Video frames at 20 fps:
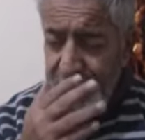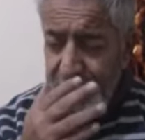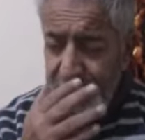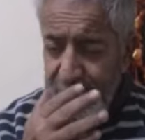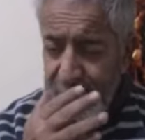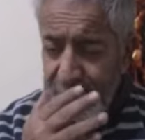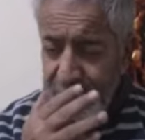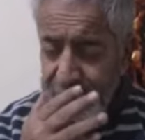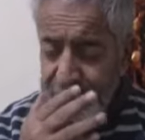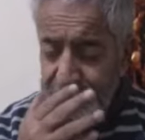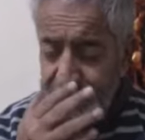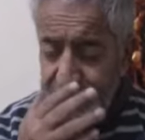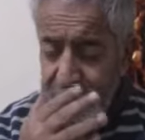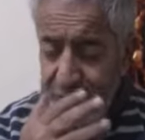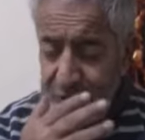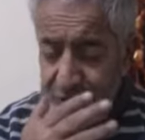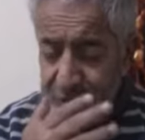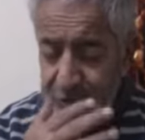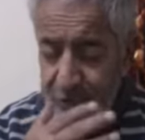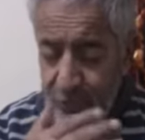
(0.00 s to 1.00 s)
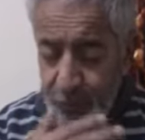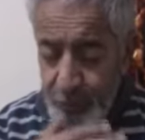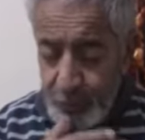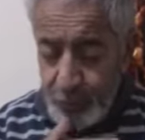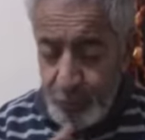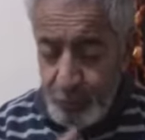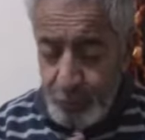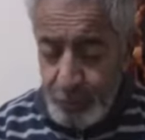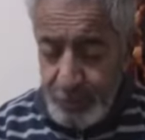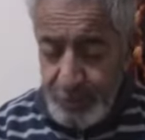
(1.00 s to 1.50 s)
على الثنتين
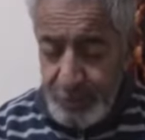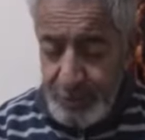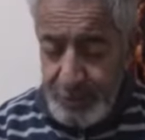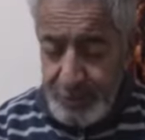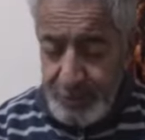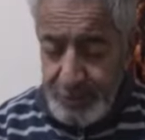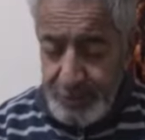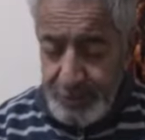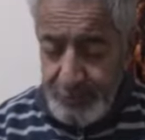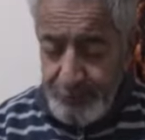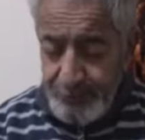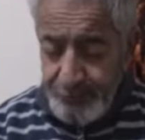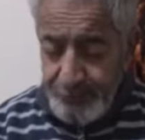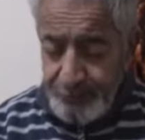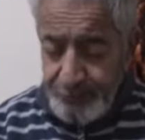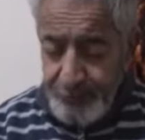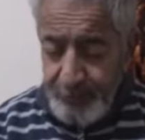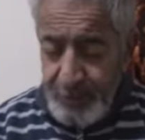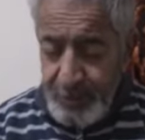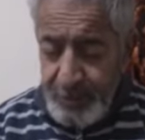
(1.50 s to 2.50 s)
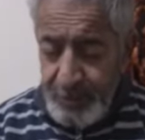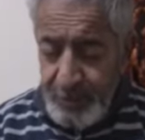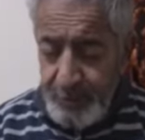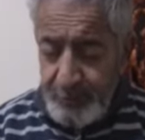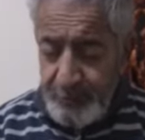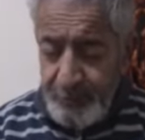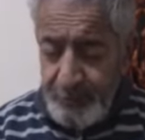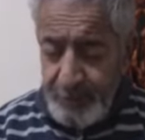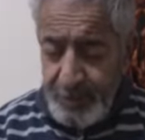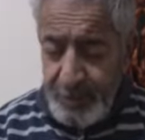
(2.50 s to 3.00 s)
العيون
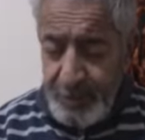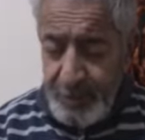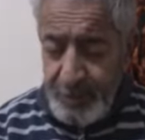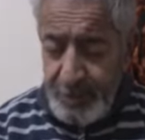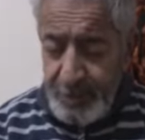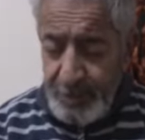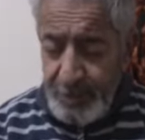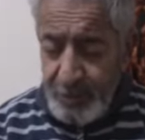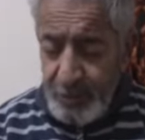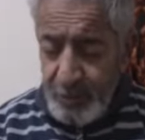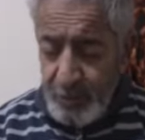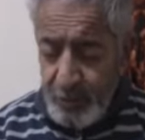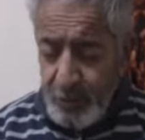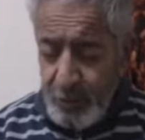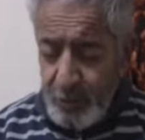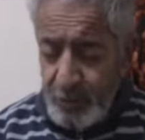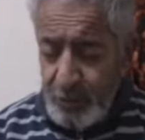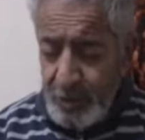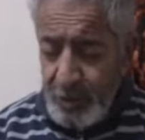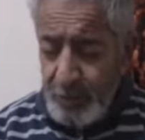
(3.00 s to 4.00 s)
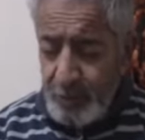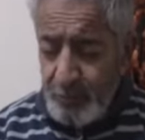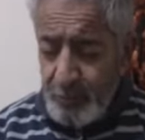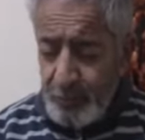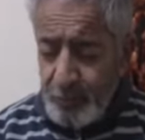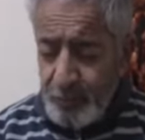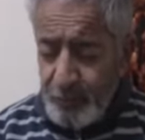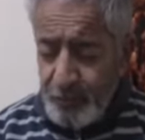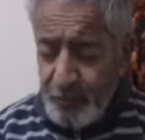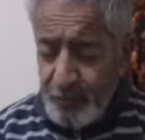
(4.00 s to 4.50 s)
آه، رحنا
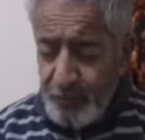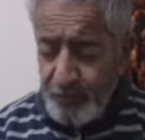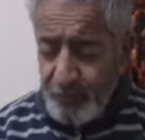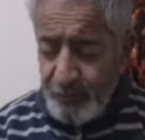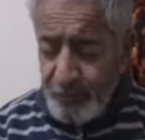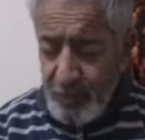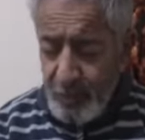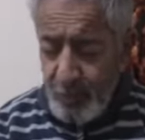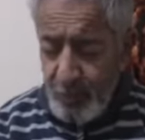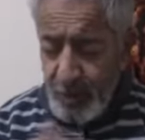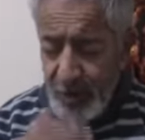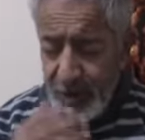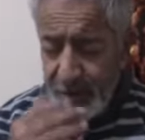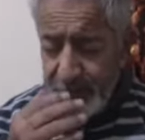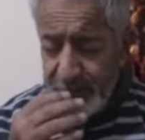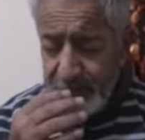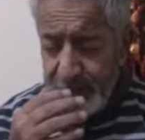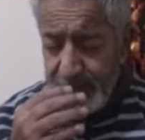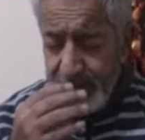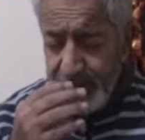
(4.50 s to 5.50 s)
المستشفى وهذه